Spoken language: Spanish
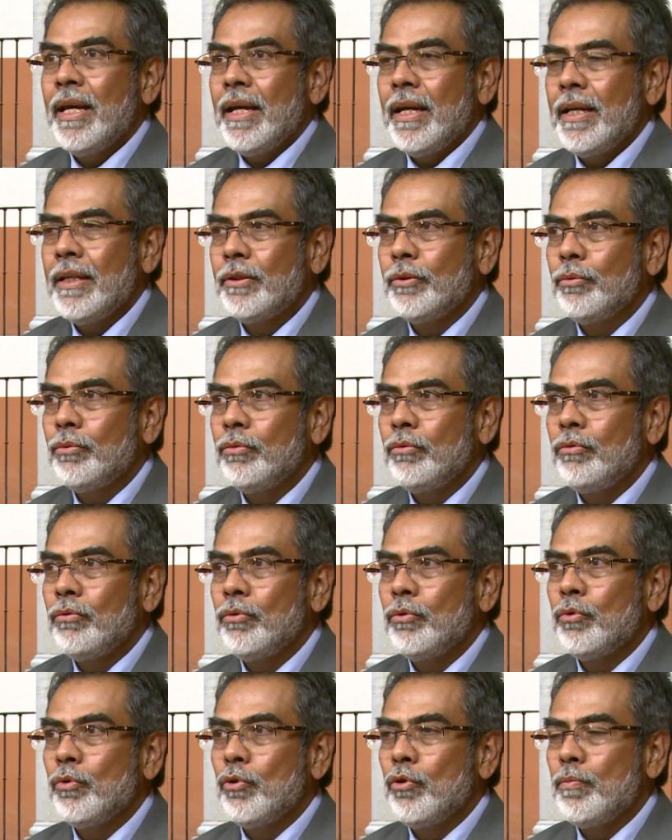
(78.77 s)
Es
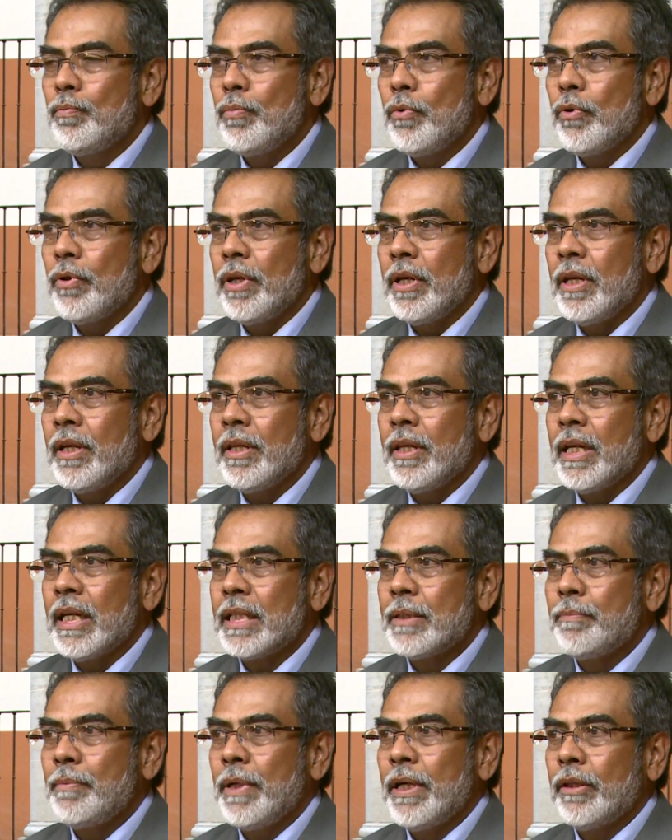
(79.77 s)
un grupo de
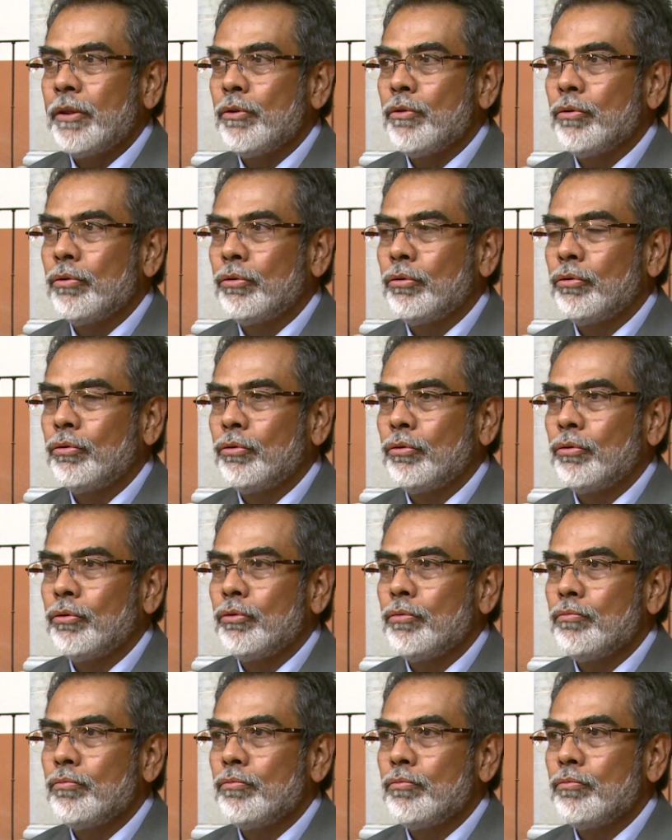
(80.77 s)
expertos